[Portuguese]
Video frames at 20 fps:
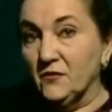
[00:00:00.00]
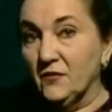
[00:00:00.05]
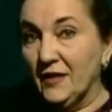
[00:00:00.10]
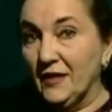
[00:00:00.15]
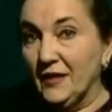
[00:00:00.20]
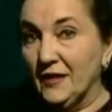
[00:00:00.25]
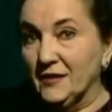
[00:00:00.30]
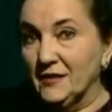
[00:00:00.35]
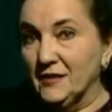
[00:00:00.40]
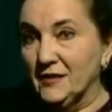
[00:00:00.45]
muitas
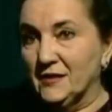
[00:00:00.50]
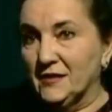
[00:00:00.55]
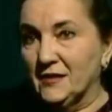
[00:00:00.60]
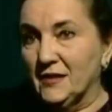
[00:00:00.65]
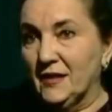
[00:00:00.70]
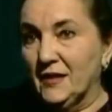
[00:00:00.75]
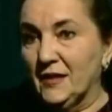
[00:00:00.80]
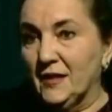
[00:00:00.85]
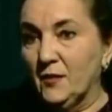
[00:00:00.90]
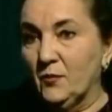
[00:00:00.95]

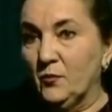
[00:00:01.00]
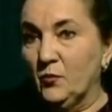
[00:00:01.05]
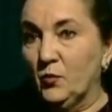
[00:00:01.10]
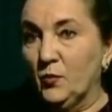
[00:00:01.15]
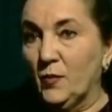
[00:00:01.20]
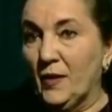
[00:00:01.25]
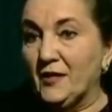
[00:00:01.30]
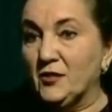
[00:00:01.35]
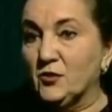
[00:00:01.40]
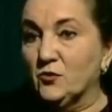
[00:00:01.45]
vezes, é,
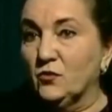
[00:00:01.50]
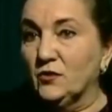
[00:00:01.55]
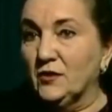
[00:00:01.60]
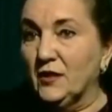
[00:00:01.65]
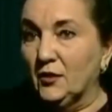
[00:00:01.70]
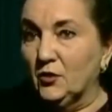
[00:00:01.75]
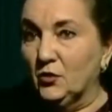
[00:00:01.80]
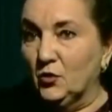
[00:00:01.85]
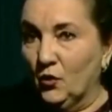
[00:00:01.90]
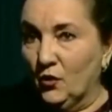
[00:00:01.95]
por mais
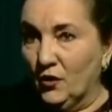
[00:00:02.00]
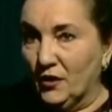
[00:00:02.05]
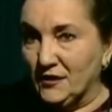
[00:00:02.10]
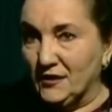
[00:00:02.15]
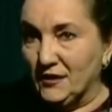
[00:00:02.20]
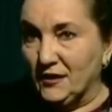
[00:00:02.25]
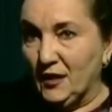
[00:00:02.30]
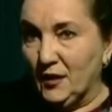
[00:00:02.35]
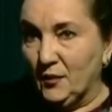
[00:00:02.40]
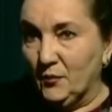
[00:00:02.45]

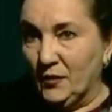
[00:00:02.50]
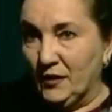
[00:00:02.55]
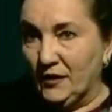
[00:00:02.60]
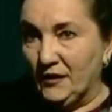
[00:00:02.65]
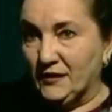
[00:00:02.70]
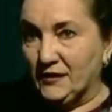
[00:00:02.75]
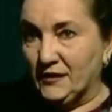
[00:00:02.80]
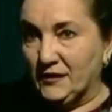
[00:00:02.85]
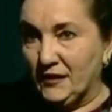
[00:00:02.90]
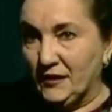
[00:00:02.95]
cuidadosa que a
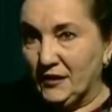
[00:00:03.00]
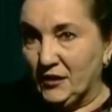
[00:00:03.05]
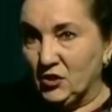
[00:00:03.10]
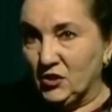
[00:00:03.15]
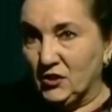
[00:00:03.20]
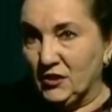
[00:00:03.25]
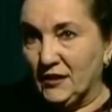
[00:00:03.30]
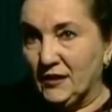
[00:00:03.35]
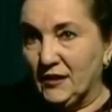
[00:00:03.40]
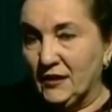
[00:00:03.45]
mãe
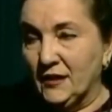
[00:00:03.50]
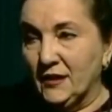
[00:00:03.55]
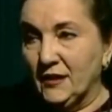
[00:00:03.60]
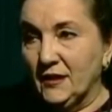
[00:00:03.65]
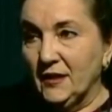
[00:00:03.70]
seja,